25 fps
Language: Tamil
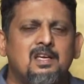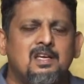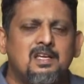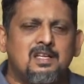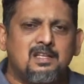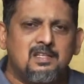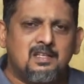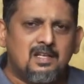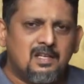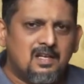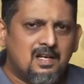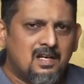
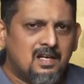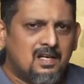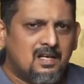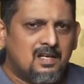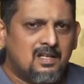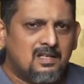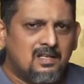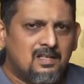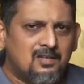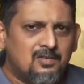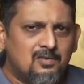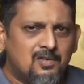இந்த
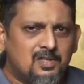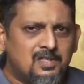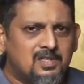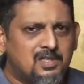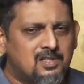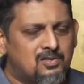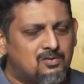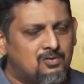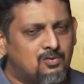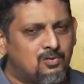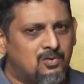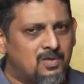இந்த
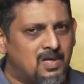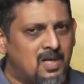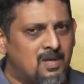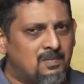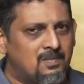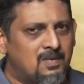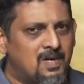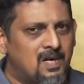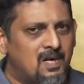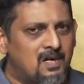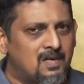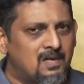யூஹெச்எஸ் டூ
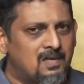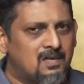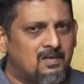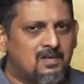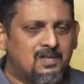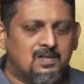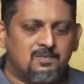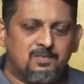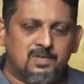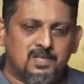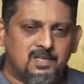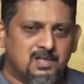டைப் கார்டு தான்
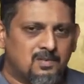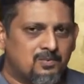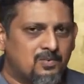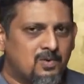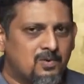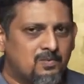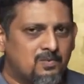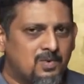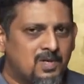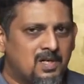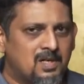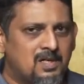வந்து இப்போ
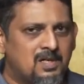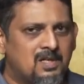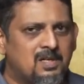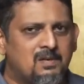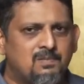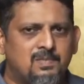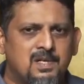சப்போர்ட் பண்ணுது